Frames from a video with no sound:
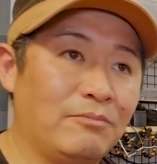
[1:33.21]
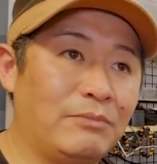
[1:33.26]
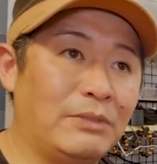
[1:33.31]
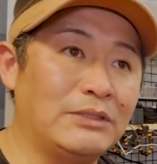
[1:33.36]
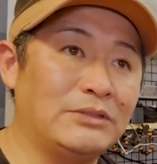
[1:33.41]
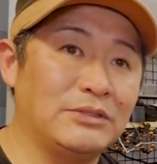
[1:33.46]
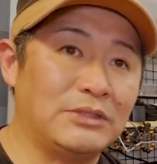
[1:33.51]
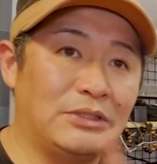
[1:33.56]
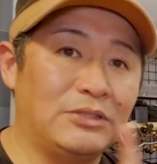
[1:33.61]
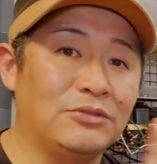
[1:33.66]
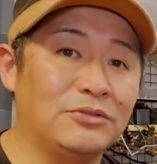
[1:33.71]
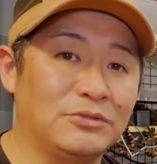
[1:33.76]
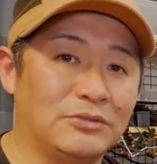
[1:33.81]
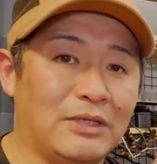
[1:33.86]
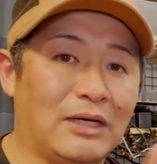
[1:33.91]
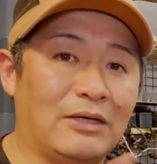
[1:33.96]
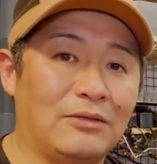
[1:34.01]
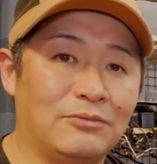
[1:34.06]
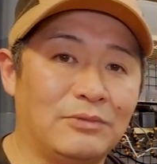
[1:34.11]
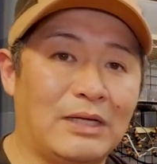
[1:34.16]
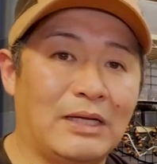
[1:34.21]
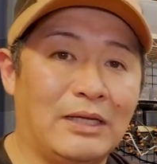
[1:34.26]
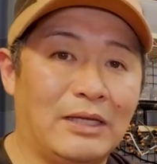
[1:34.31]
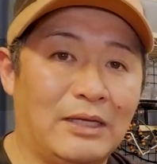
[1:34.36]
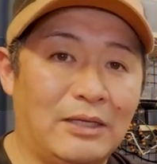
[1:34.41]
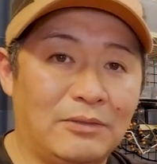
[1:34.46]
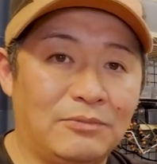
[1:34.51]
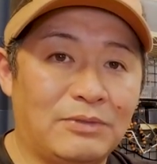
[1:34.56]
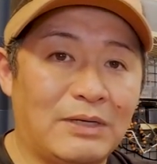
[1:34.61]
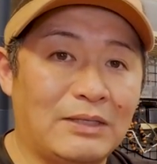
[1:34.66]
まず一つは、
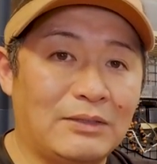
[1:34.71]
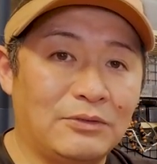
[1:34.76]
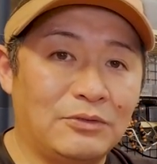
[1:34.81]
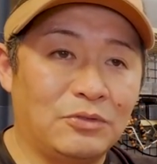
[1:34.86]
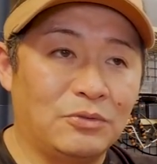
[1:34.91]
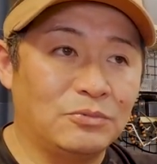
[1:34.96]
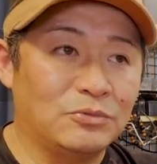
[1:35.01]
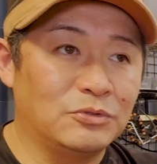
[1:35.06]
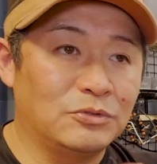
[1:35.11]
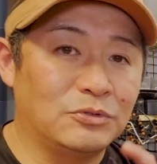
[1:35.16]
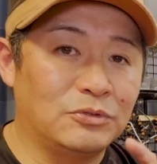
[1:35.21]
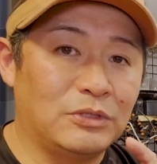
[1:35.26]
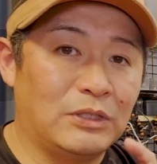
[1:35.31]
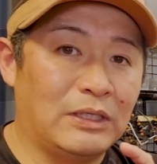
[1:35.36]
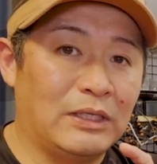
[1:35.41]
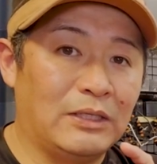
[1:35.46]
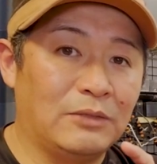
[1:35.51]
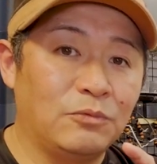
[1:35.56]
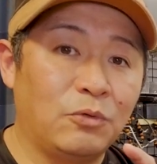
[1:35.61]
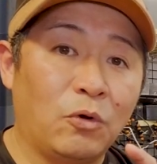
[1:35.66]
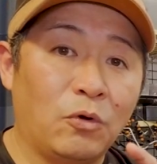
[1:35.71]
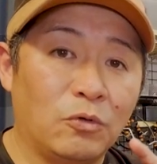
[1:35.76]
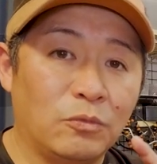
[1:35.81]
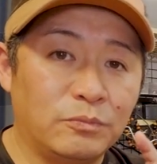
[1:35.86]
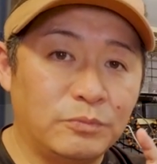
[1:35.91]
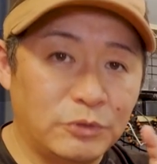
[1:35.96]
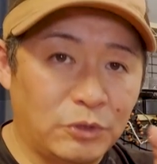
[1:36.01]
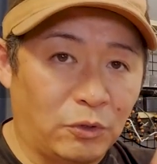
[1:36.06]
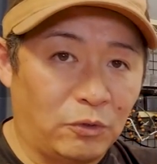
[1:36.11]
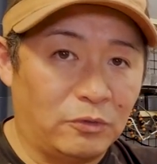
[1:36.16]
えー、ファントム、えー、4
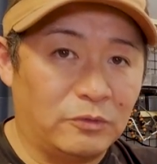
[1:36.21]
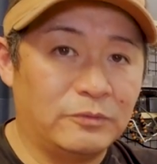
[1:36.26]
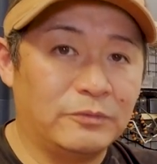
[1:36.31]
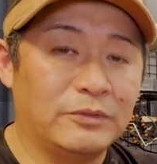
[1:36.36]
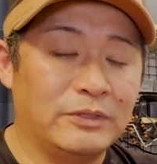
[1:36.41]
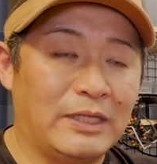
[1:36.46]
プロ、